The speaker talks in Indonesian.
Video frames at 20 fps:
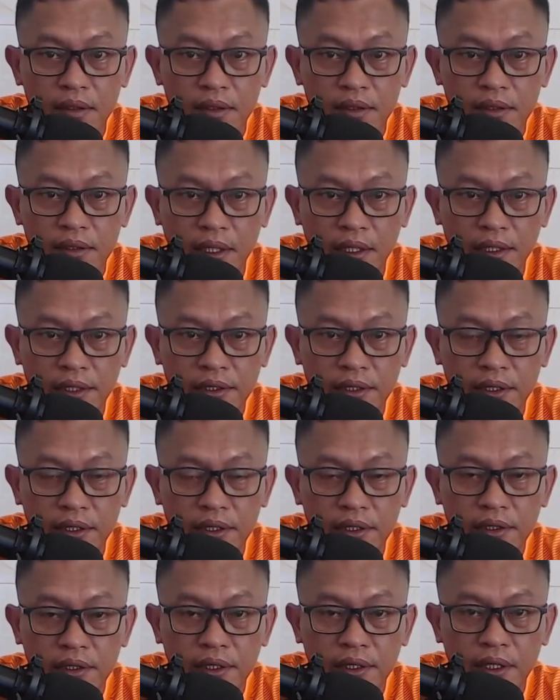jadi
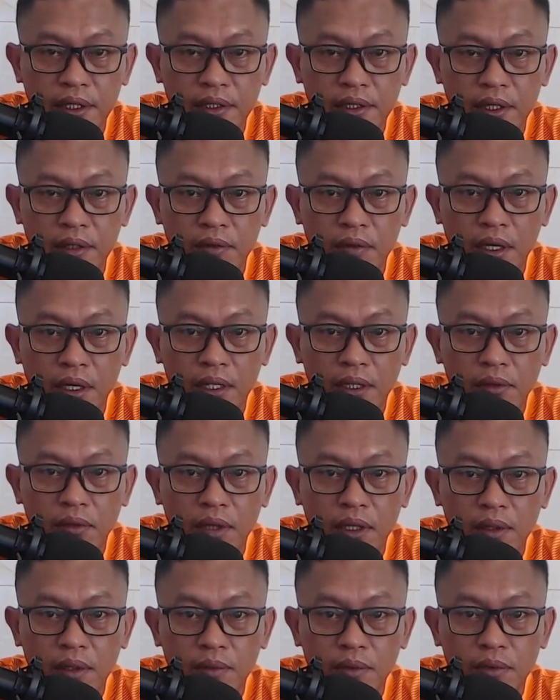Senin 3 Januari
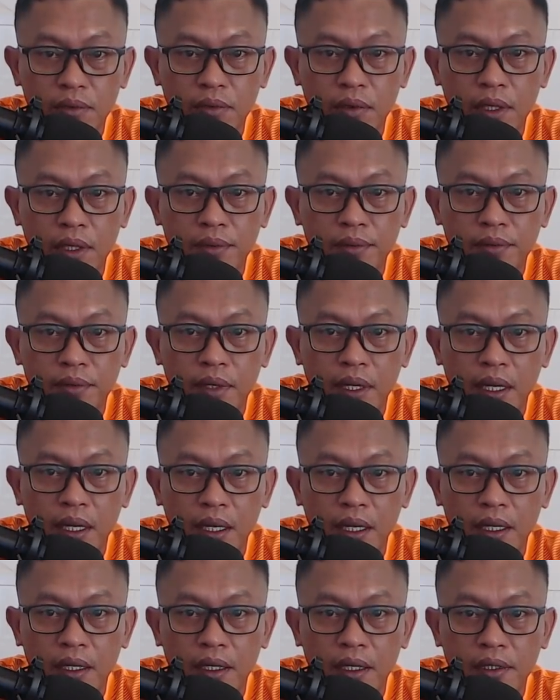
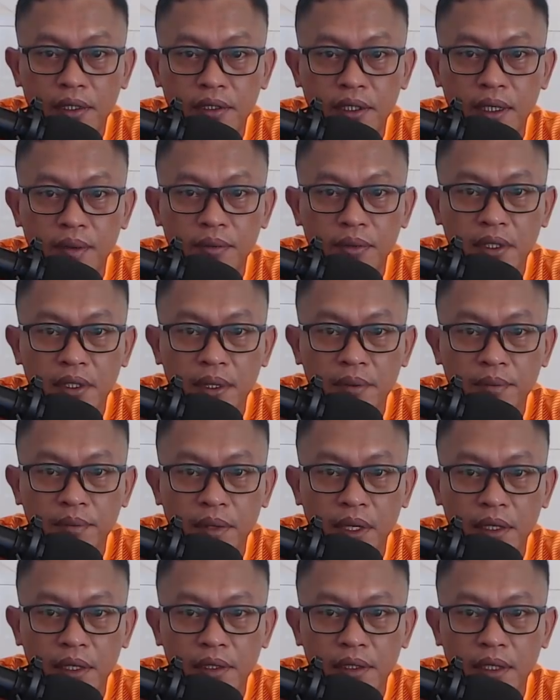2022 LSM
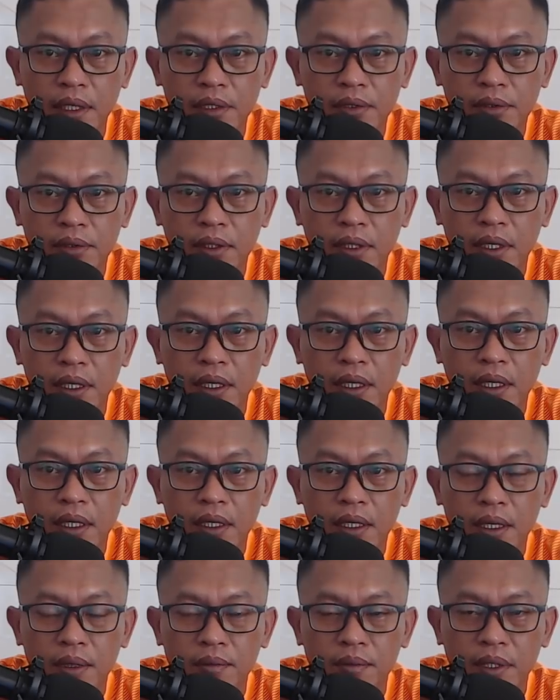GMBI atau
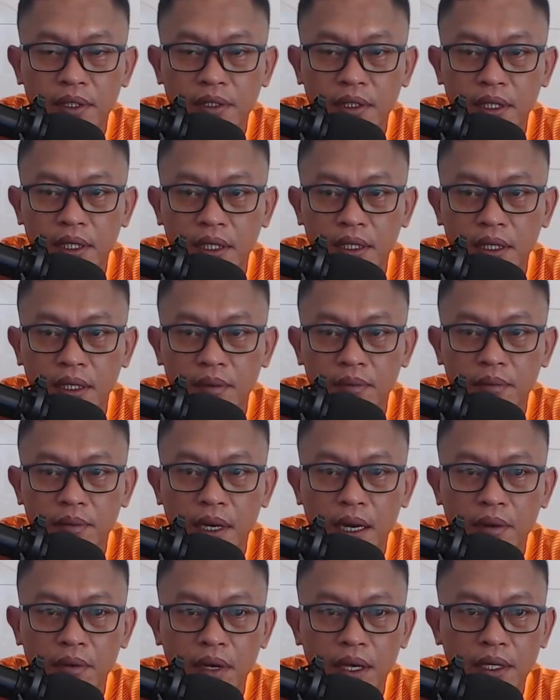Gerakan Masyarakat
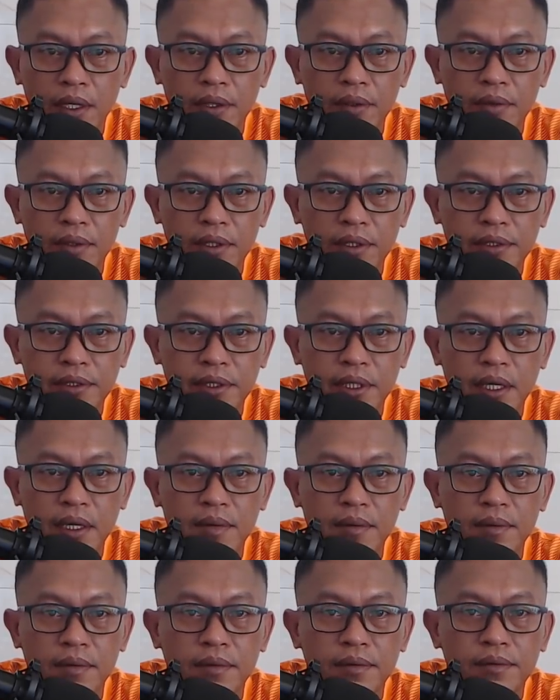Bawah Indonesia
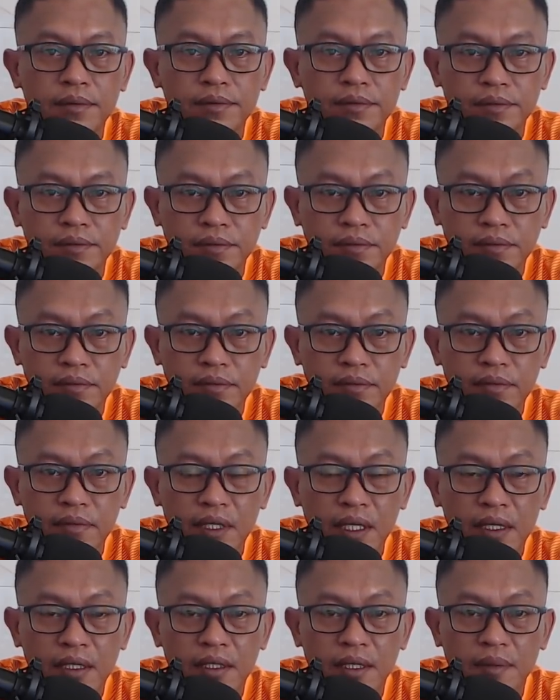
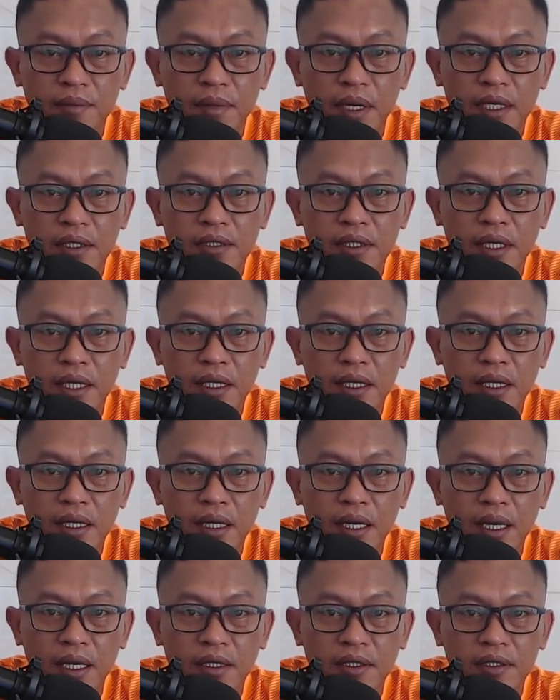yang melaksanakan
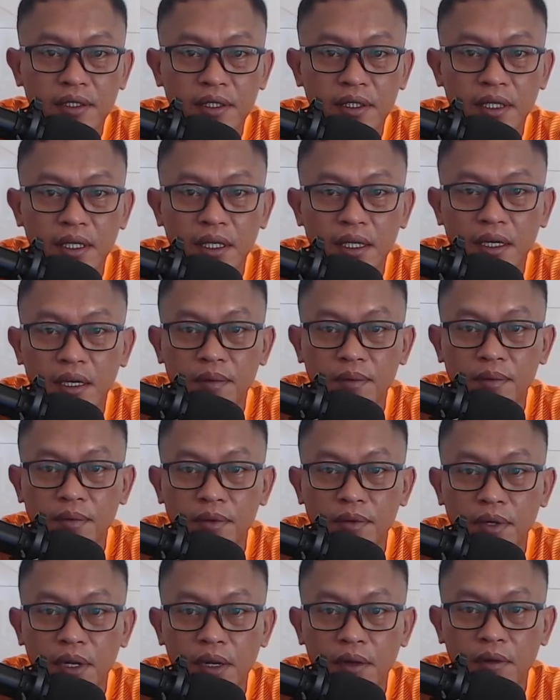aksi gerakan
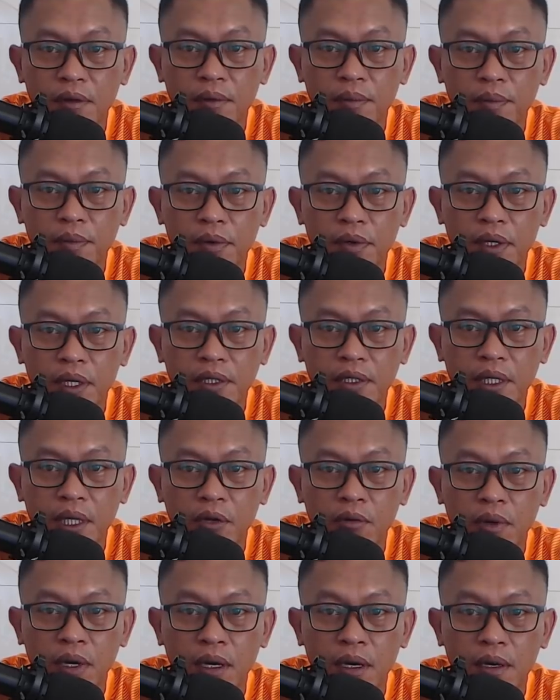moral ke
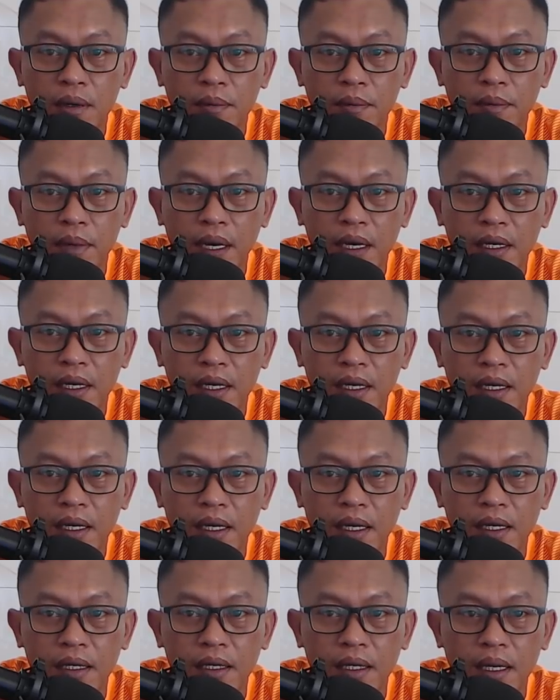Jawa Barat
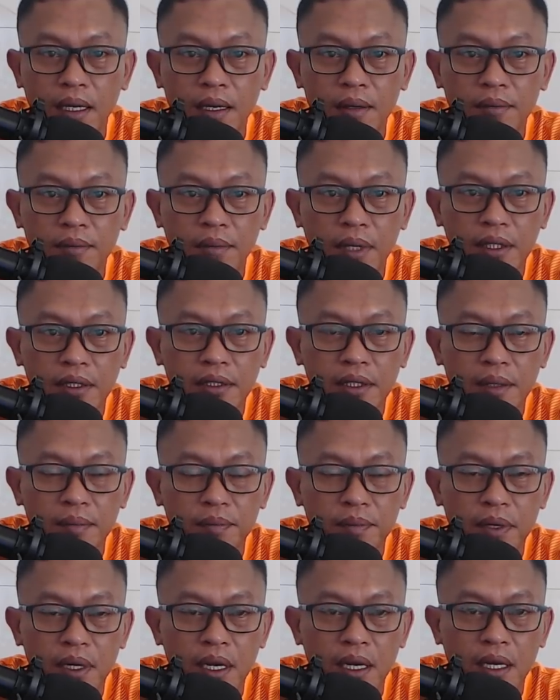karena lambatnya
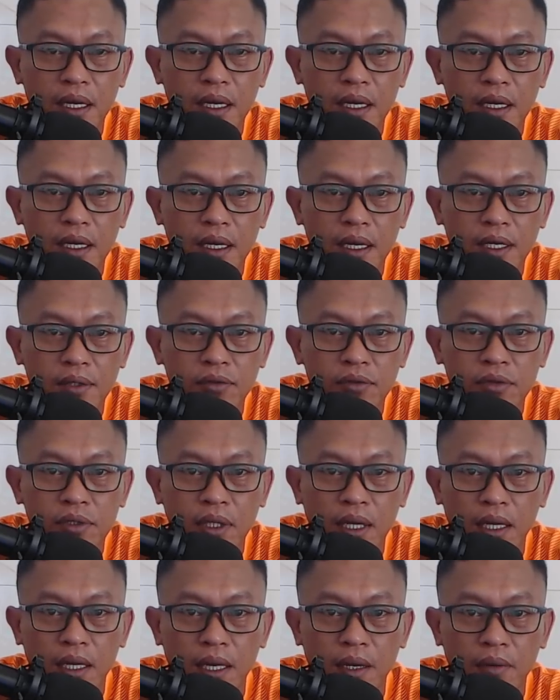penanganan kasus
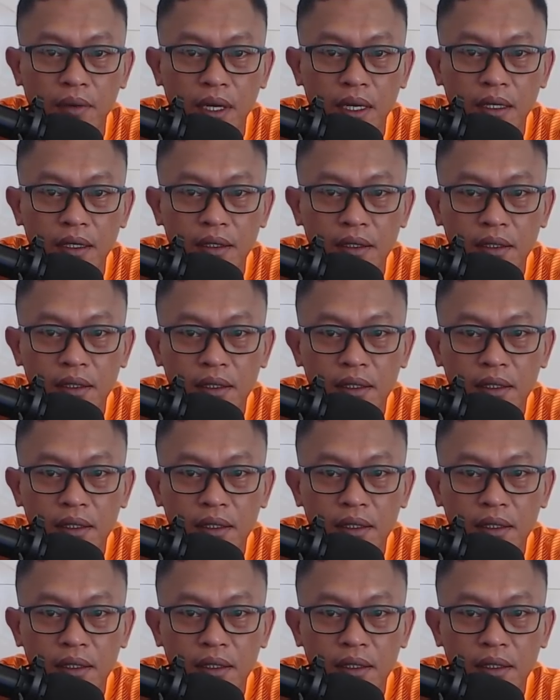Karawang